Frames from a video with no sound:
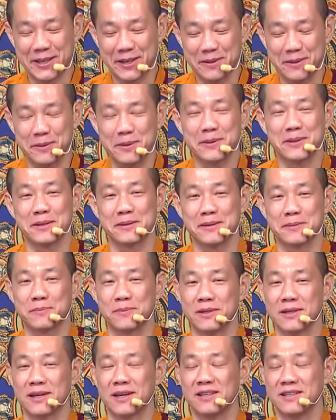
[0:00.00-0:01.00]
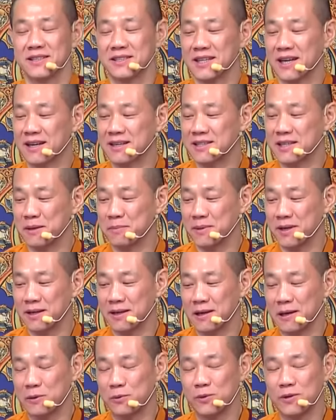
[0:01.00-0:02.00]
对，你看人家前
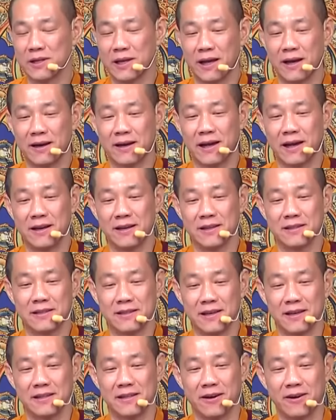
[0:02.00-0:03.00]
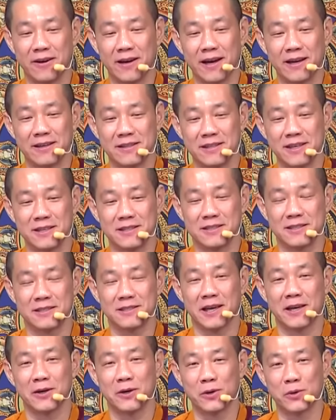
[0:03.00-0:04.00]
面问他要开了电脑、开了电视
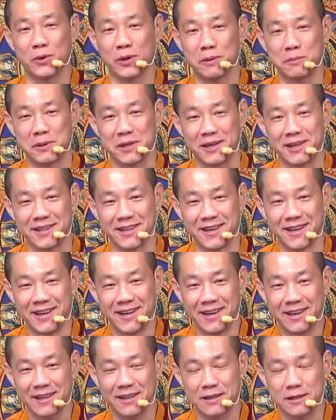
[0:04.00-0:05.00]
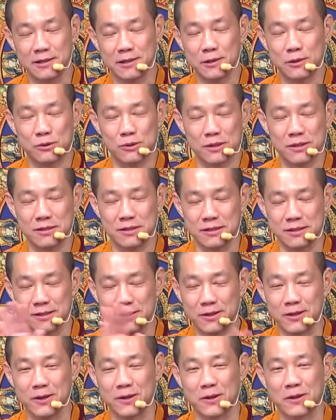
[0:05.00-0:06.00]
才有鬼片，你这随时
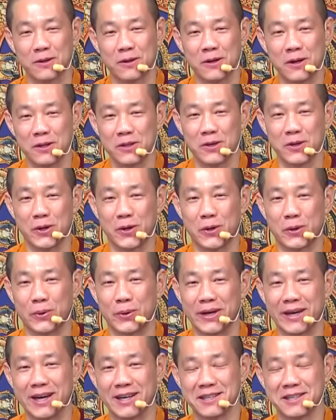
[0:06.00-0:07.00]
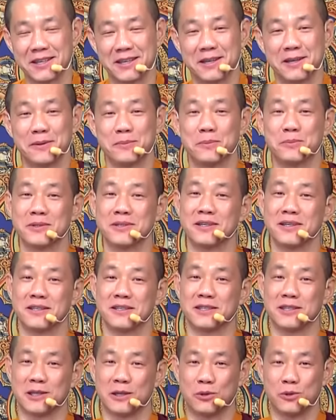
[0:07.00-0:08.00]
都有鬼啊，那不是很
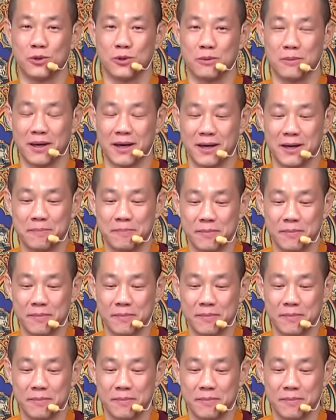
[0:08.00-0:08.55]
辛苦吗？